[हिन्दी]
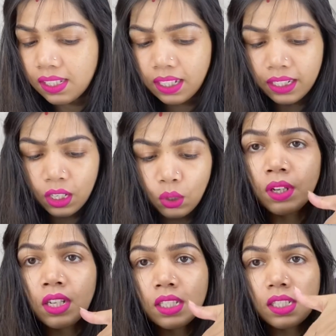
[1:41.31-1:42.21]
लिखा हुआ
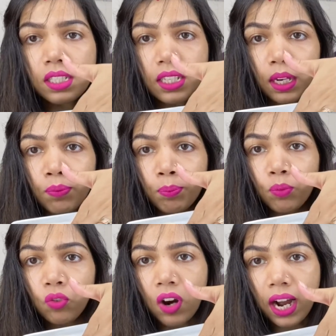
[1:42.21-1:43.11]
स्टेप
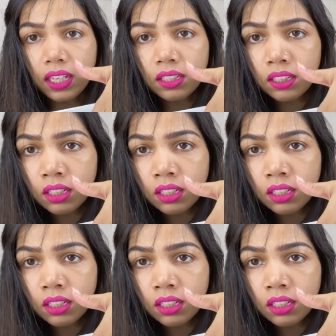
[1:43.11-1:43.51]
वन